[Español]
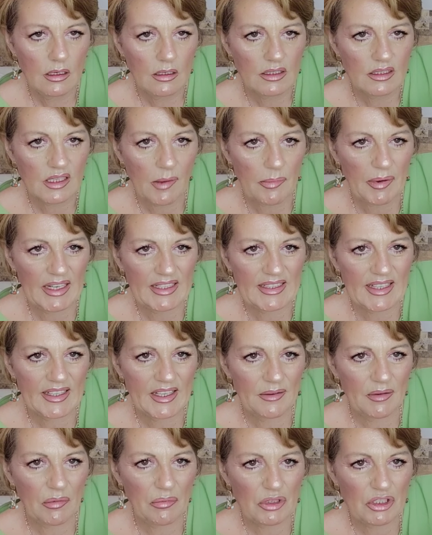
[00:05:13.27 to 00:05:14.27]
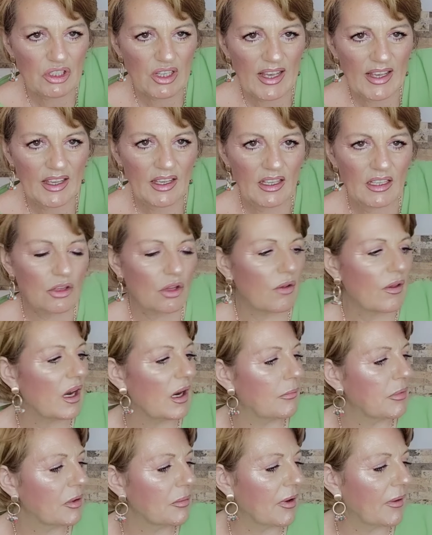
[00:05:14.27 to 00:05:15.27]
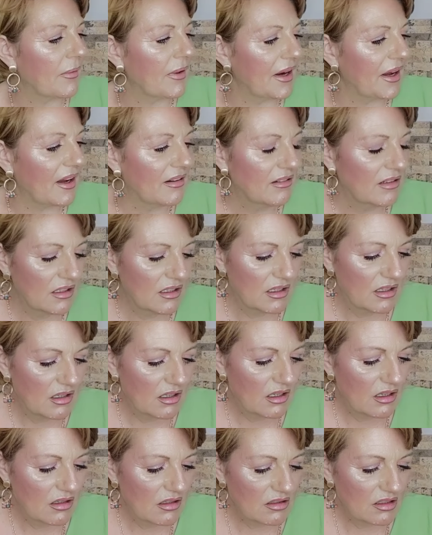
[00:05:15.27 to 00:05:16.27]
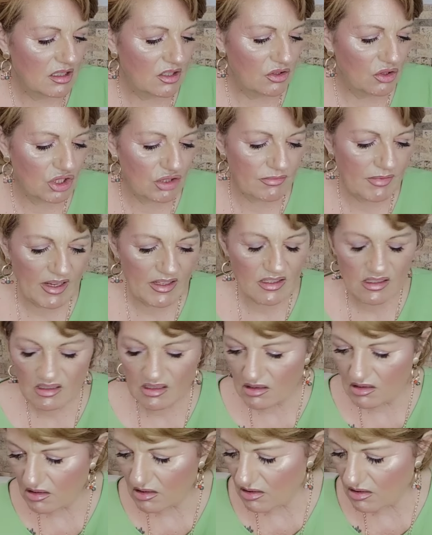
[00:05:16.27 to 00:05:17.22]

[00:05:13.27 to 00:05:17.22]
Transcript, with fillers: Esta paleta lleva puesta ahí toda la primavera, si no es más.